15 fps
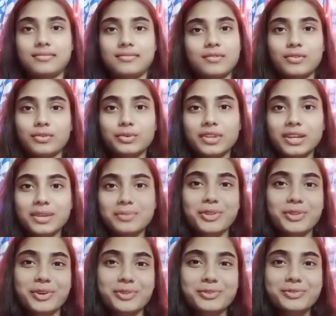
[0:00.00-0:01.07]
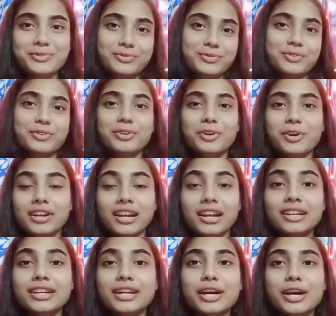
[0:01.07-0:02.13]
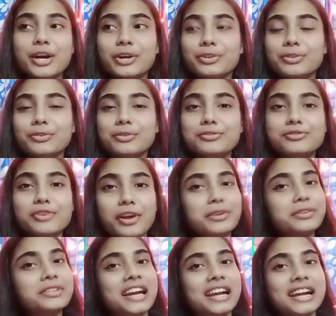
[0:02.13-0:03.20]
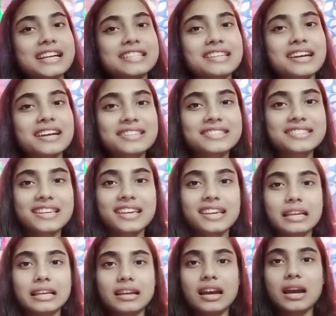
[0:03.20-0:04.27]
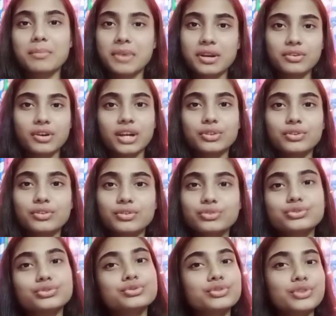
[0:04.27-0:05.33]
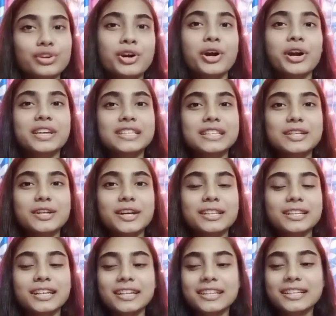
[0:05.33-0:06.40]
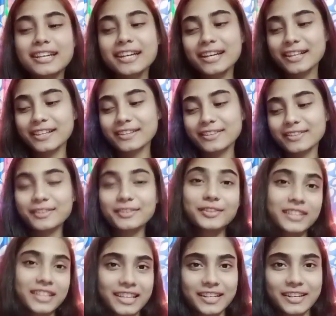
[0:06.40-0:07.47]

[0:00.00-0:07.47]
ওদের মতো অত সুন্দর করার তো চলো দেখা যাক যে আমারও আদৌ সুন্দর হয় কি হয় না তো দেখে